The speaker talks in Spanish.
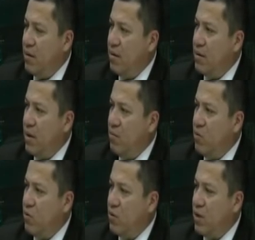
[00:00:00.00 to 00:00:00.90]

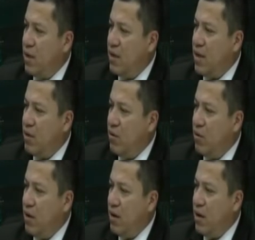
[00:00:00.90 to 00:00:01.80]
Estamos
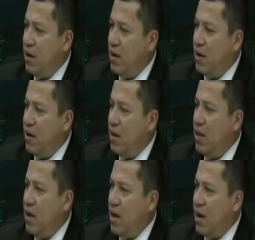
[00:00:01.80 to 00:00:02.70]
tratando de
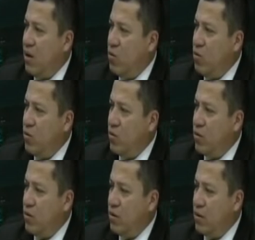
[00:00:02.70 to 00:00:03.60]
generar
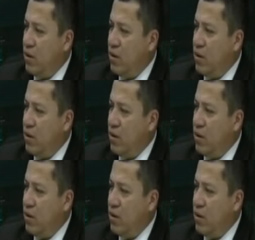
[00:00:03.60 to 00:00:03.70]
recursos,